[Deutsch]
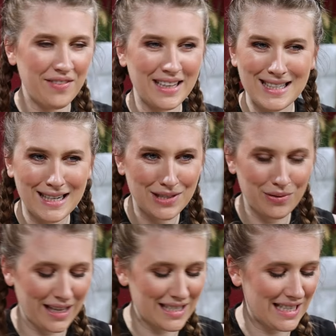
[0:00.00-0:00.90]
Wenn sie nicht
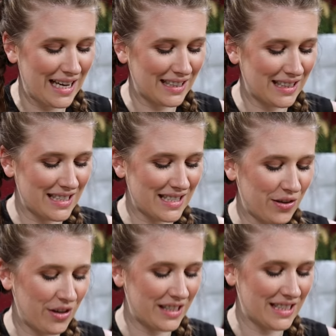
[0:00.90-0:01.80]
so ganz deckend ist,
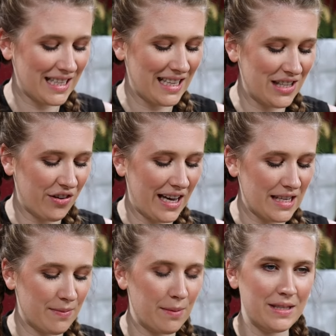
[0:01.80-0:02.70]
könnt ihr das Ganze auch
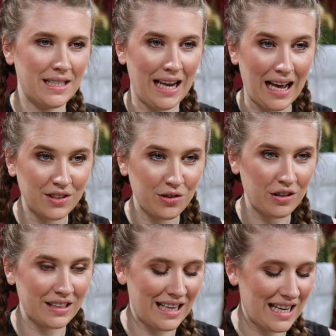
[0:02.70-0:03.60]
erstmal ein bisschen
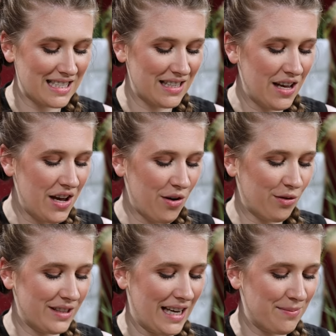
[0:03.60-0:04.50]
antrocknen lassen
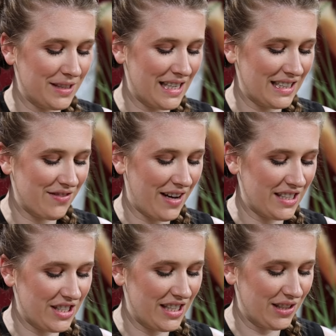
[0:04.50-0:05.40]
und dann mit einer
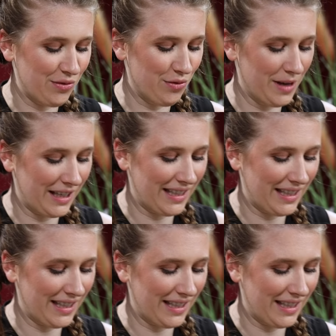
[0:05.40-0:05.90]
zweiten Schicht drüber